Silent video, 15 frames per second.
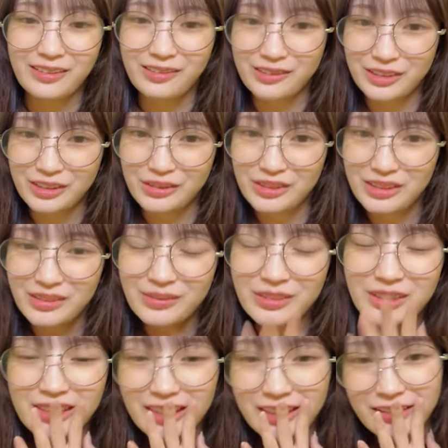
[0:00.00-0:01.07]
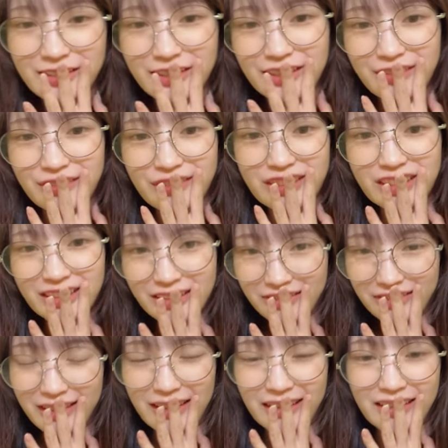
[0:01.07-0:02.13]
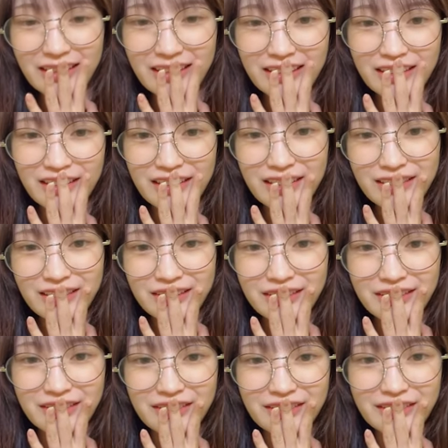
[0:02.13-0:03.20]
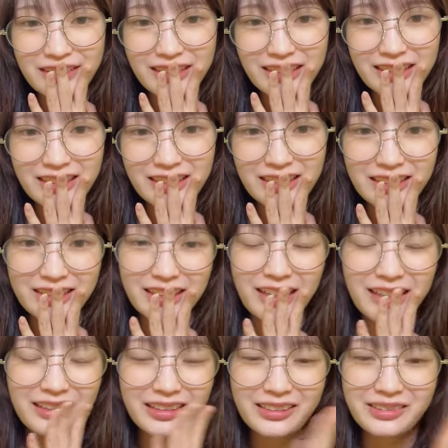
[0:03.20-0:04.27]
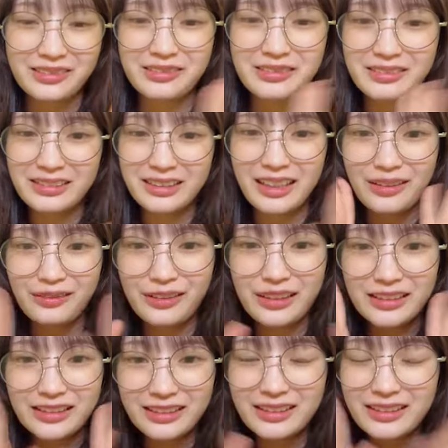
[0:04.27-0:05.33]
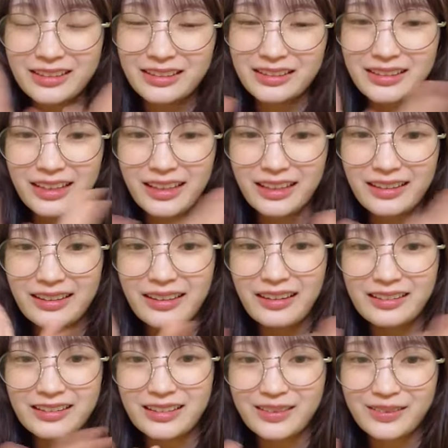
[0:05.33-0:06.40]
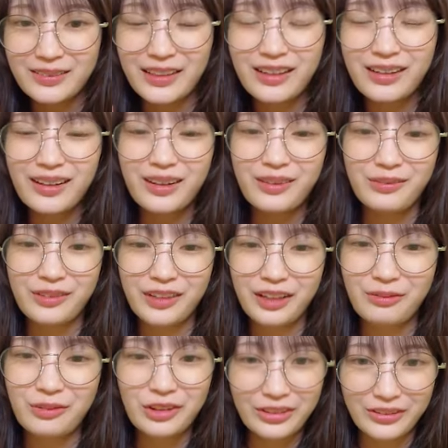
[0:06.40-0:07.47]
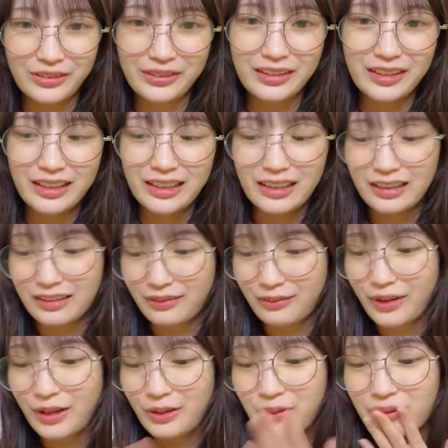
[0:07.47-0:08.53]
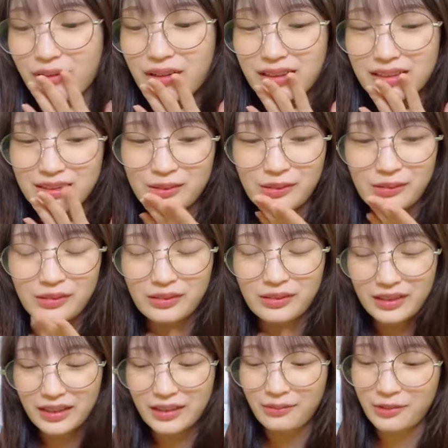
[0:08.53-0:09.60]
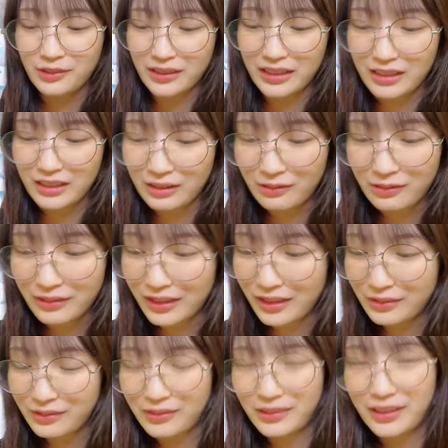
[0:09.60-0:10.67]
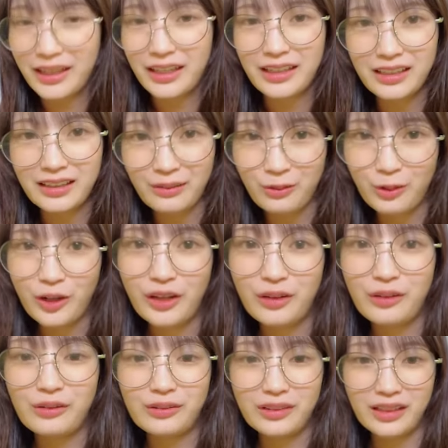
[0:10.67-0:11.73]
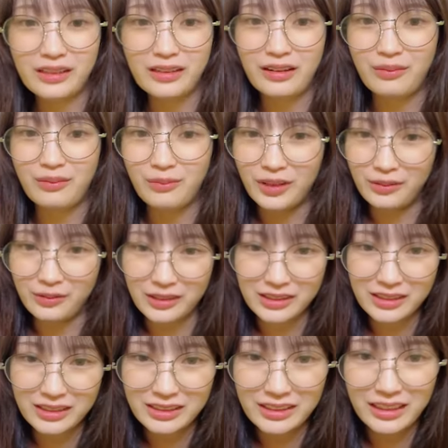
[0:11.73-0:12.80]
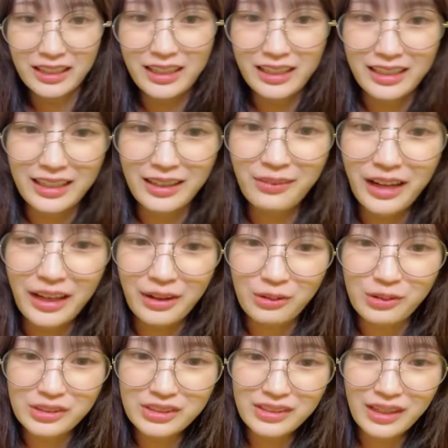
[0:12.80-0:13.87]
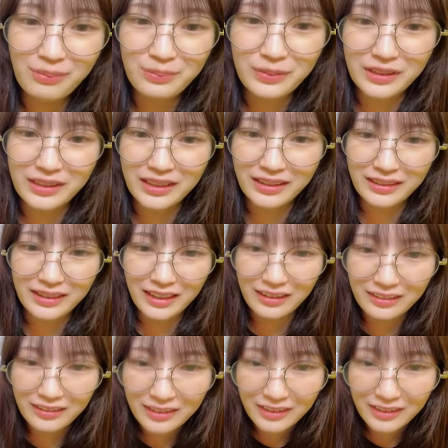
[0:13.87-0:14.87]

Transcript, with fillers: 期公演どっちも来てくれてましたよね嬉しいありがとうございますやったじゃあこれからもねもっとまあ6月9日にも定期公演あるので来てもらえるように頑張りますやばい58分だって